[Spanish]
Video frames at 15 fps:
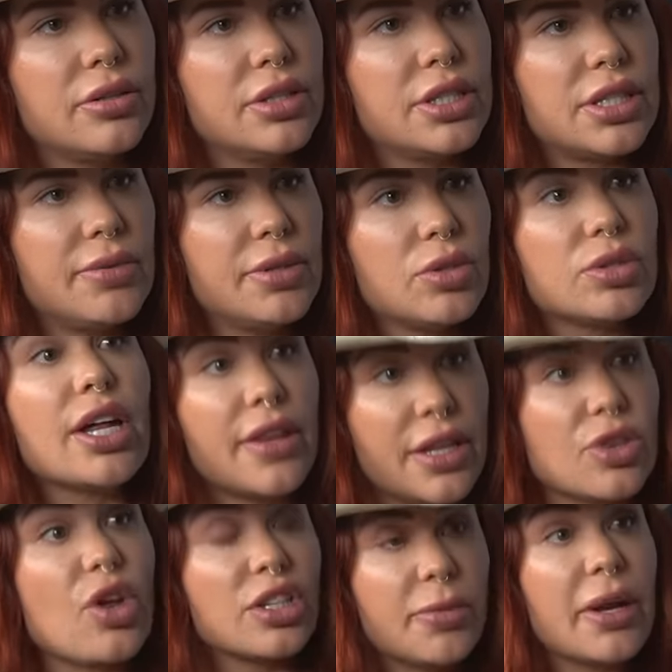Ya sabes, o sea, de
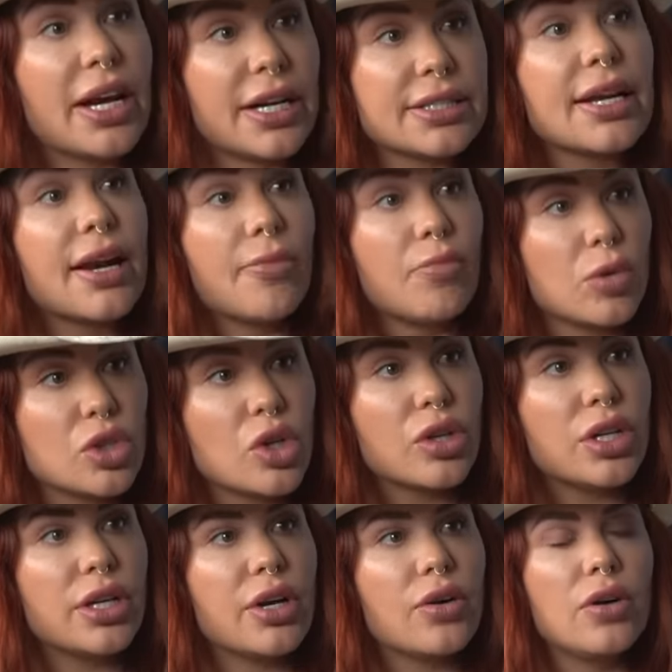todas maneras era mucho
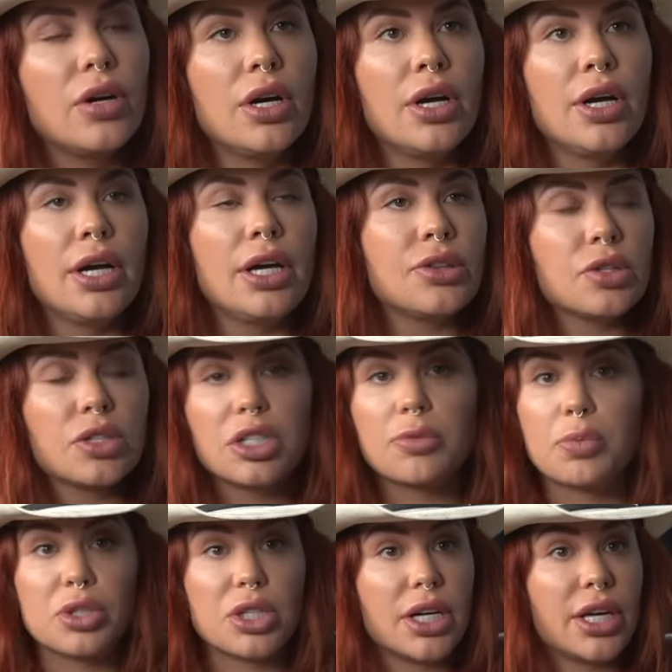dinero. Entonces,
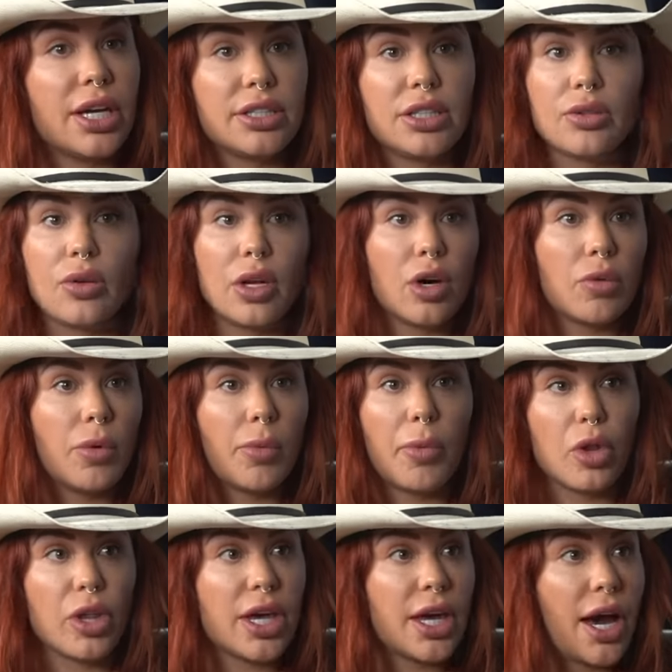pues seguía haciéndole como
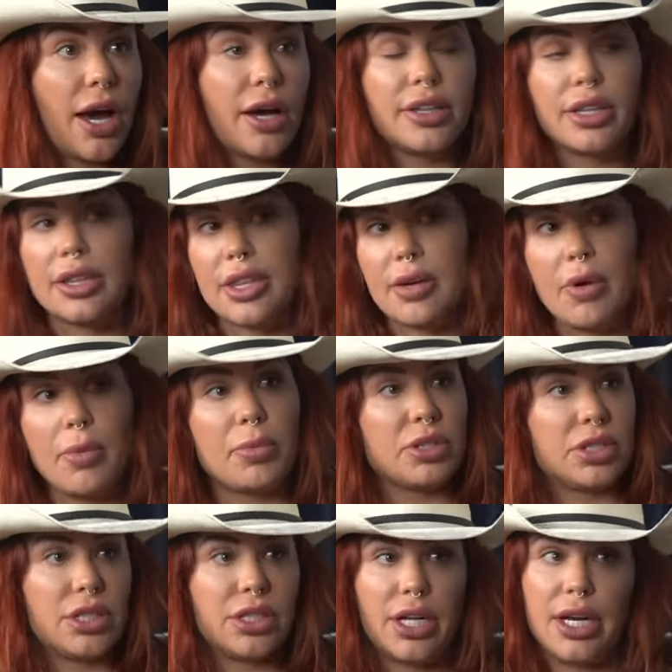podía, intentaba
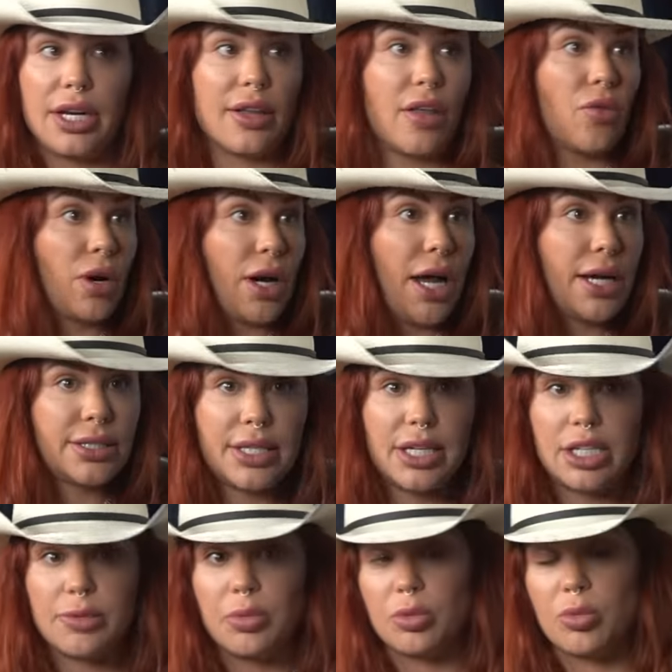pues seguir dando
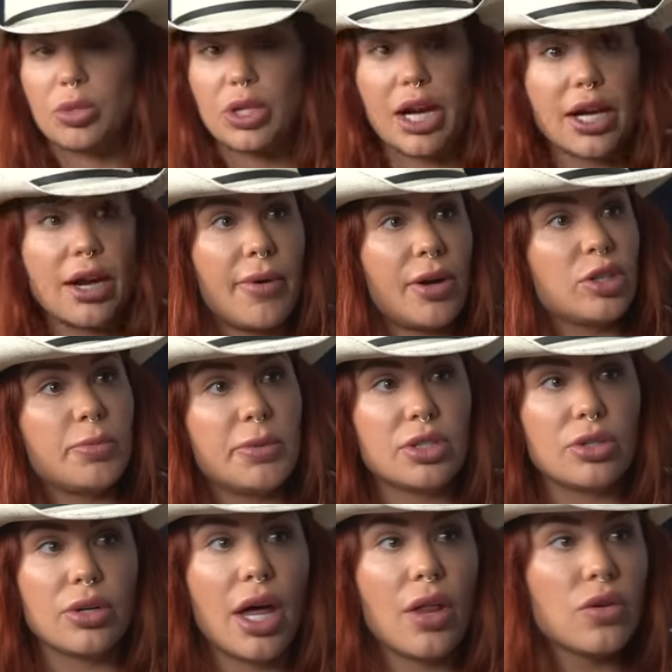clases, pues buscar caballos
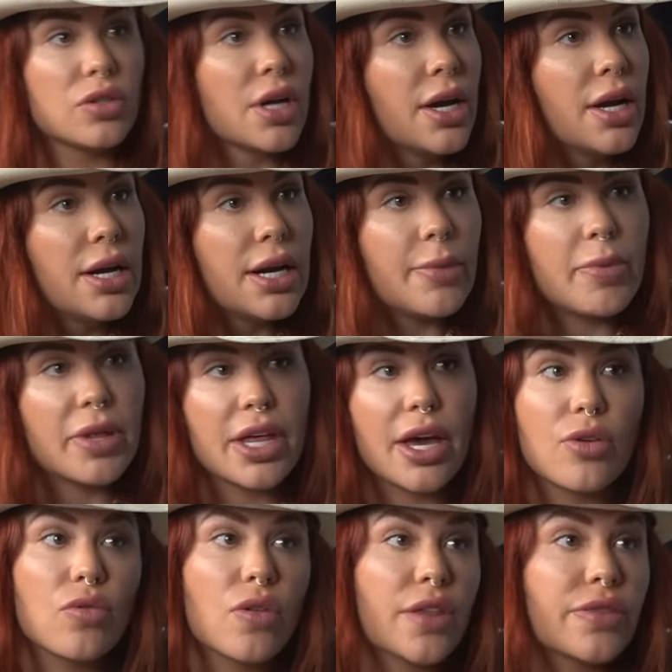pensionados, le pedí
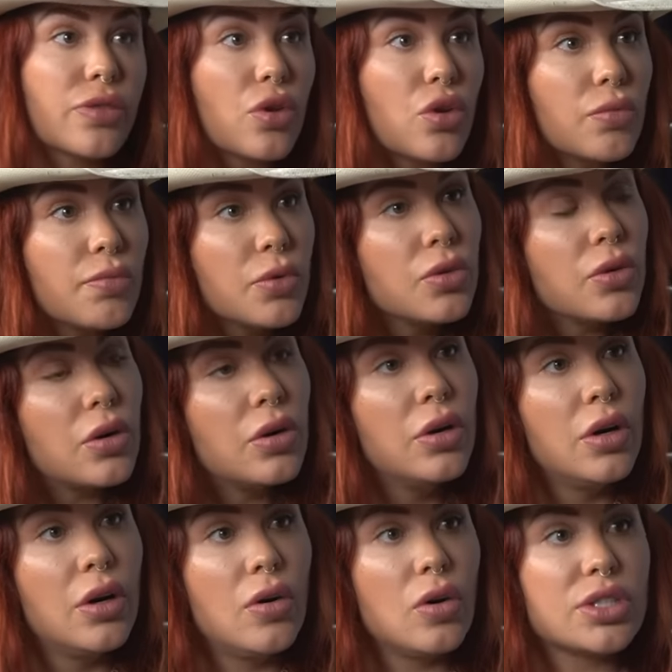ayuda a todo mundo.
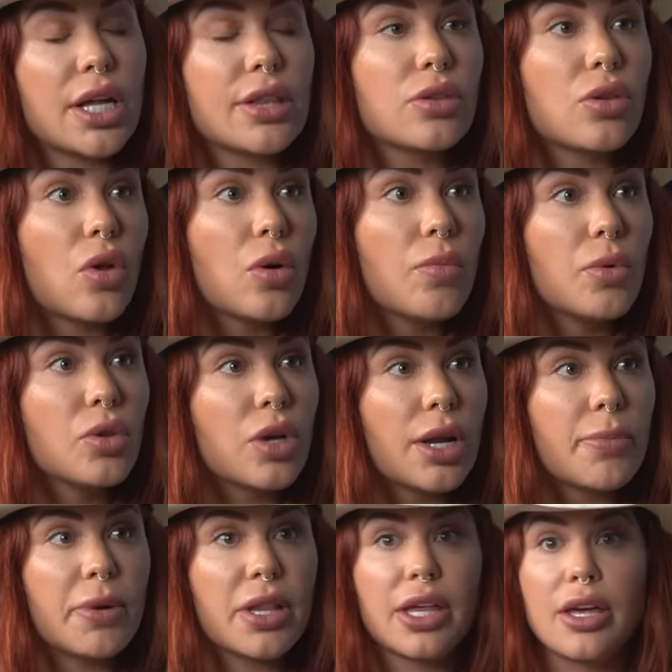O sea, todo mundo
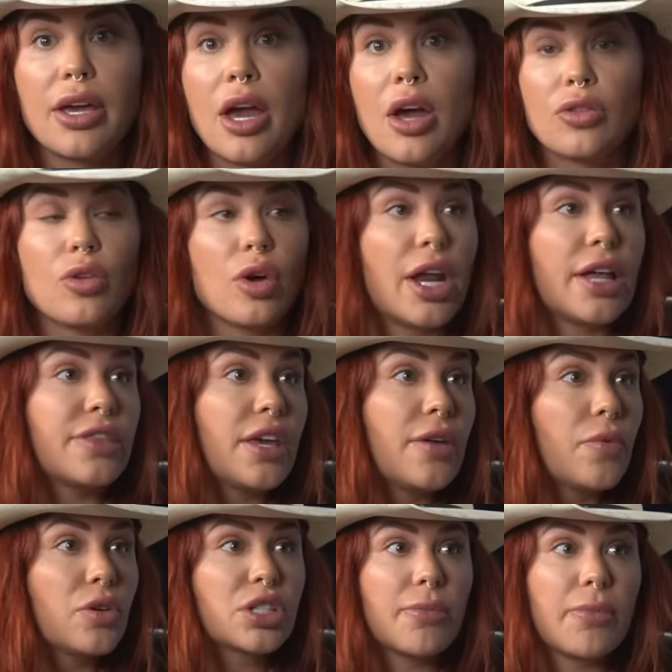le pedí
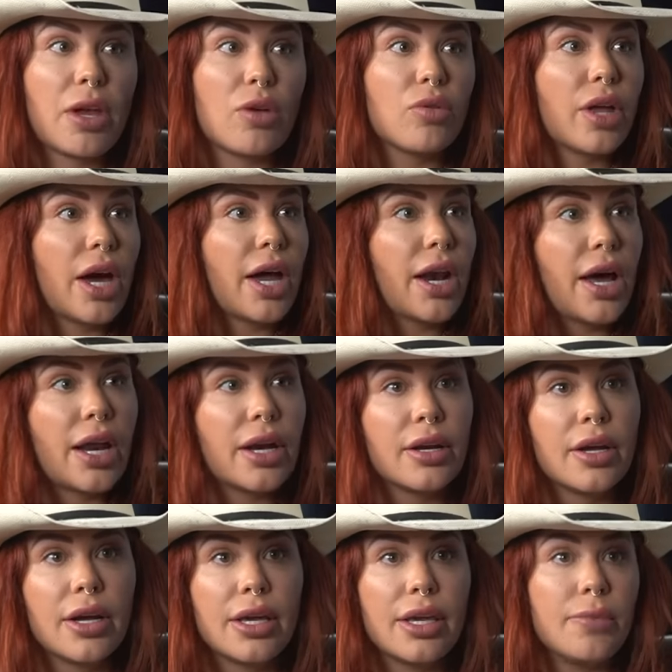donativos que me ayudaran
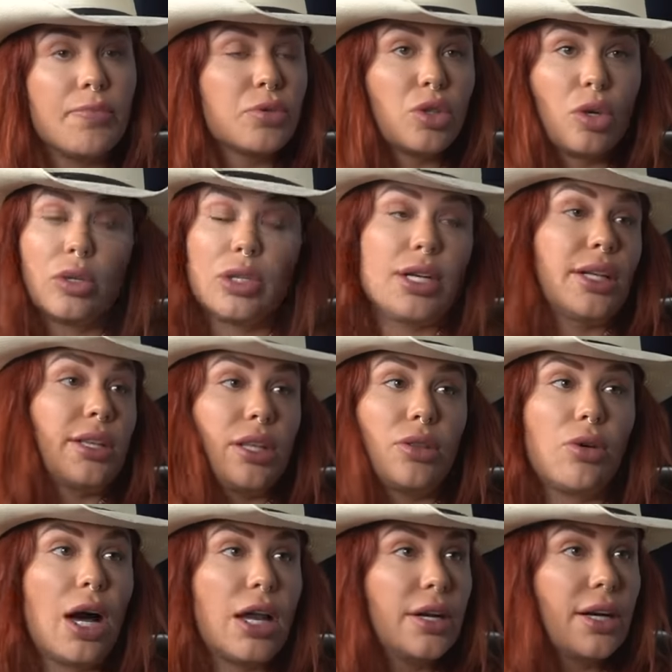y pues yo no tenía tanto
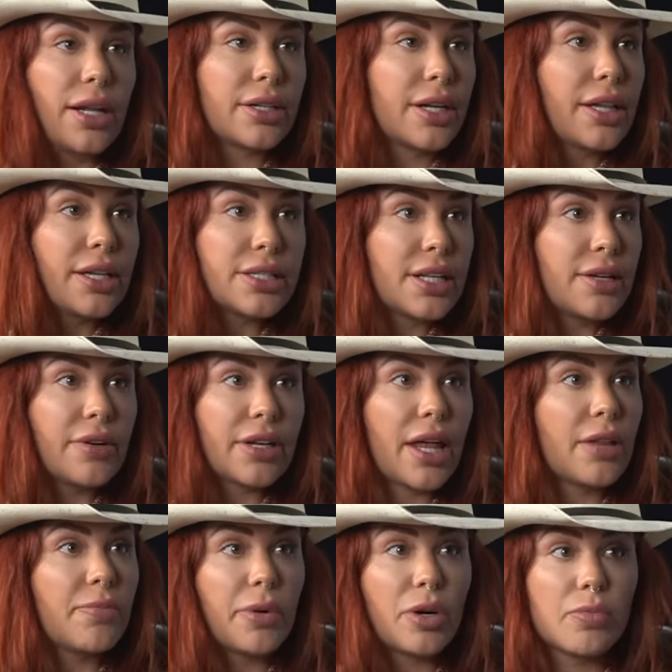jale en las redes, la
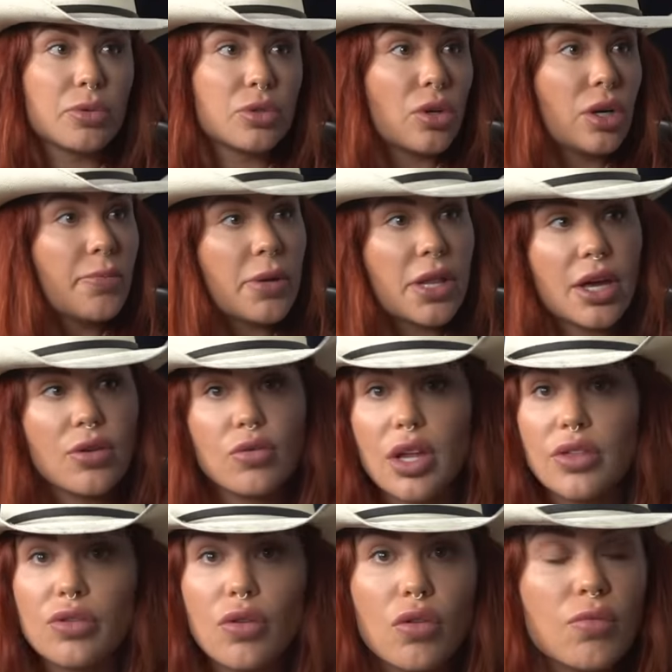verdad, pero pues yo le pedí ayuda
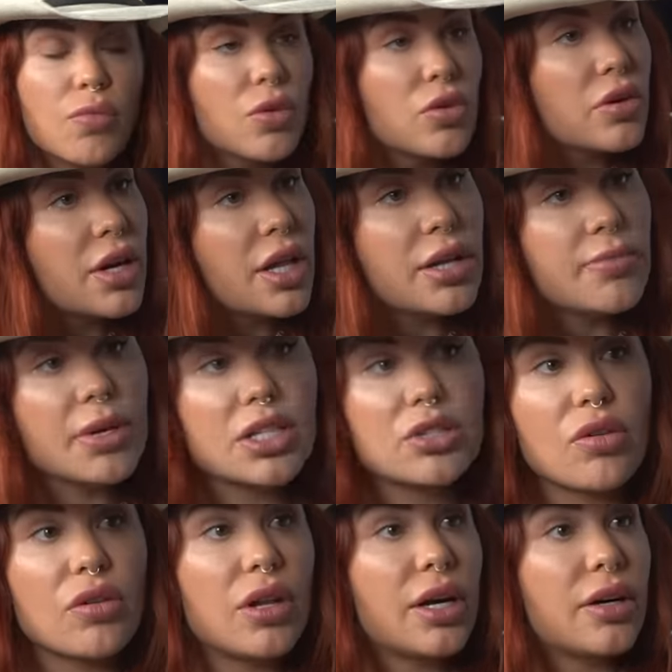a todo mundo, nadie me quiso
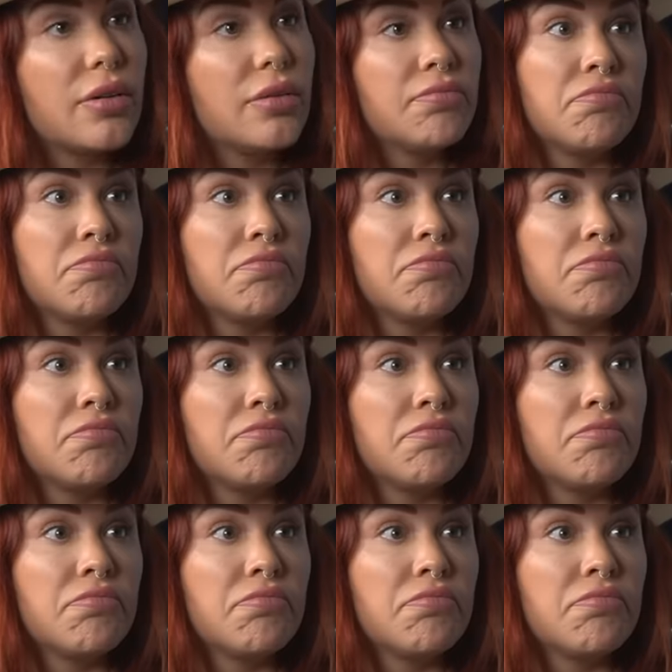ayudar.